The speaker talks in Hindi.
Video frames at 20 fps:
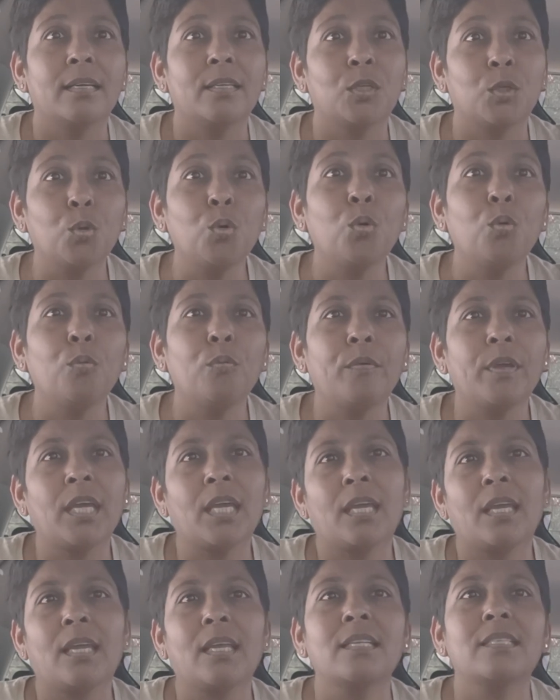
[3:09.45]
टू
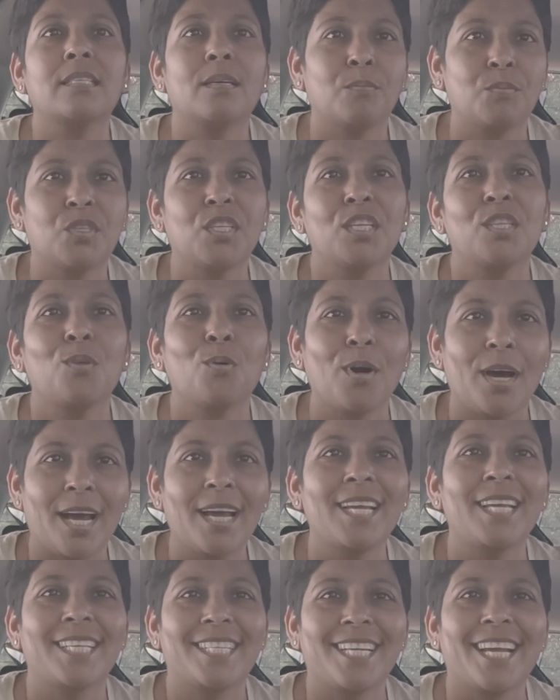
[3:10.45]
वीक की सब्जी तो आ
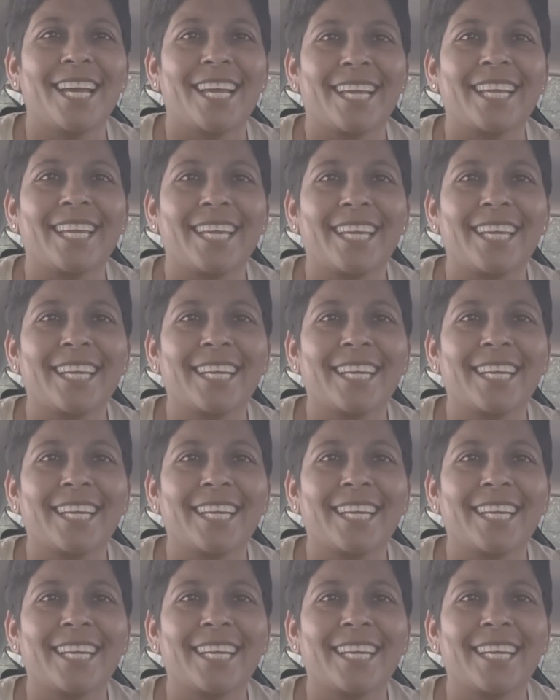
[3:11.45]
ही जाएगी